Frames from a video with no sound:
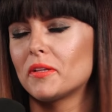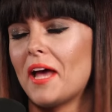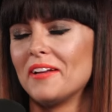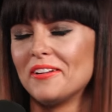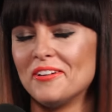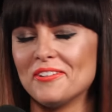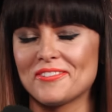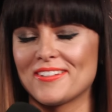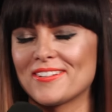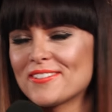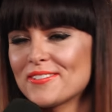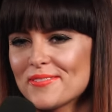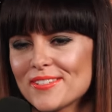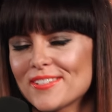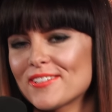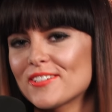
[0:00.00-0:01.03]
pytanie, już zaraz
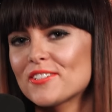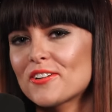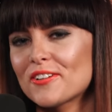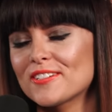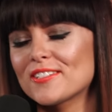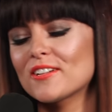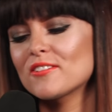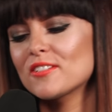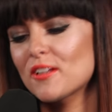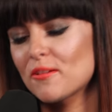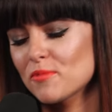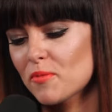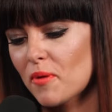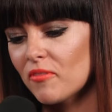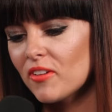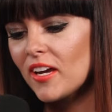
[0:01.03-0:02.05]
sobie z, trochę z tego znam
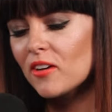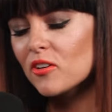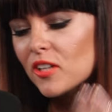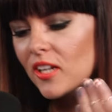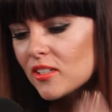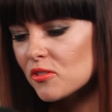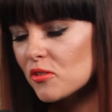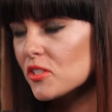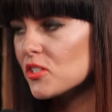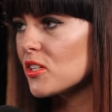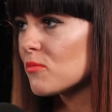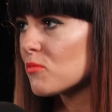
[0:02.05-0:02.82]
sprawę. Jak organizujecie